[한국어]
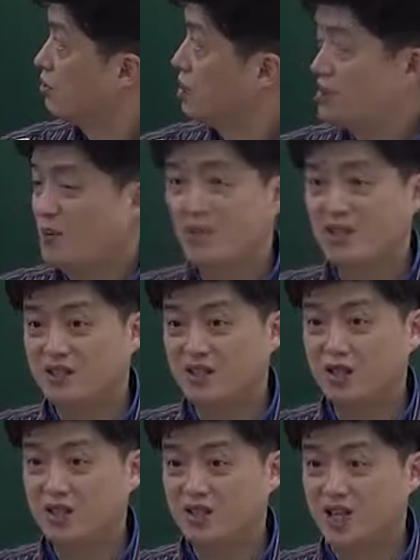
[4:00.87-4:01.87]
칠판에 쓰는 게
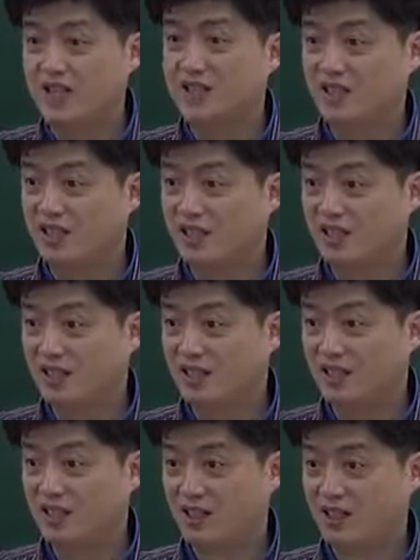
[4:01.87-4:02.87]
훨씬 낫지
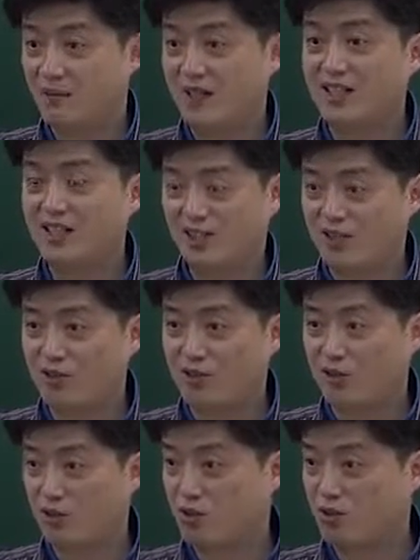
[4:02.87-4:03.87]
빨리 그렇다고
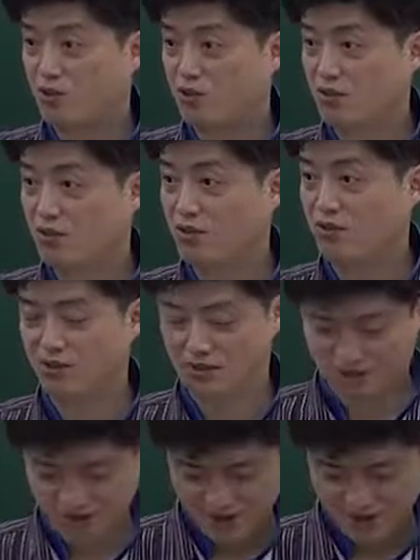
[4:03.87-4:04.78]
해줘 어.